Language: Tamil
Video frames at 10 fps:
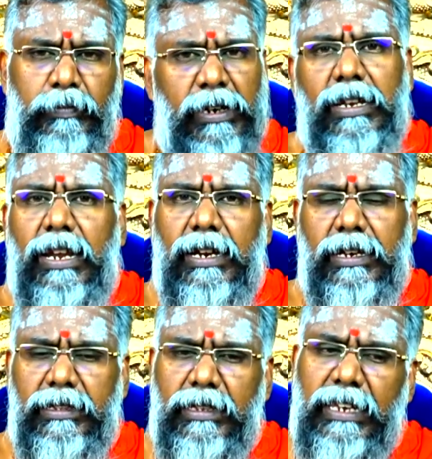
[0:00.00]
பெண்களாக
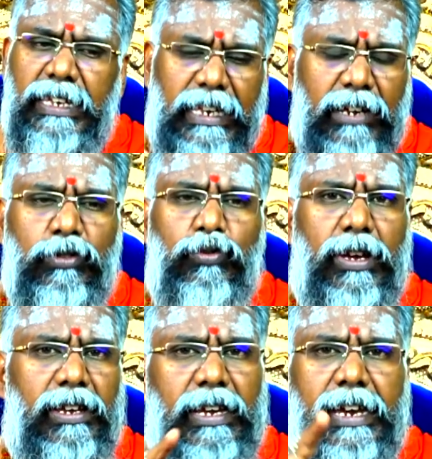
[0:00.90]
இருந்தால் இரவு
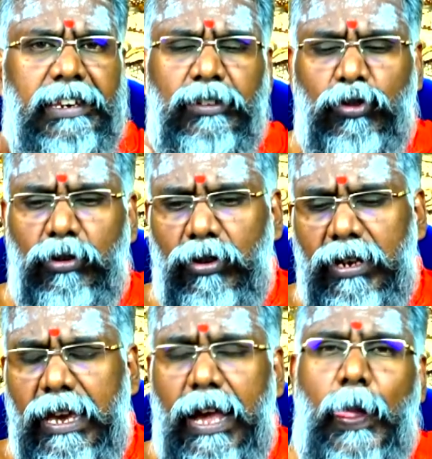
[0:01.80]
உடை நைட்டின்னு சொல்கிறோம்
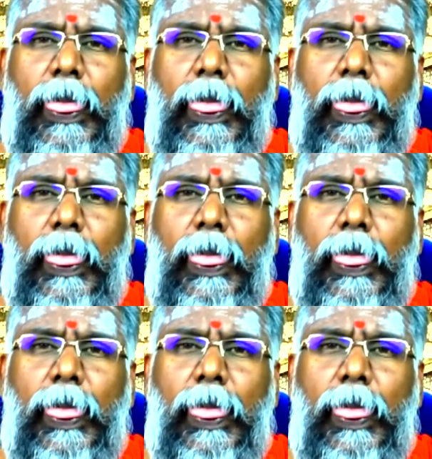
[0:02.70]
இல்லையா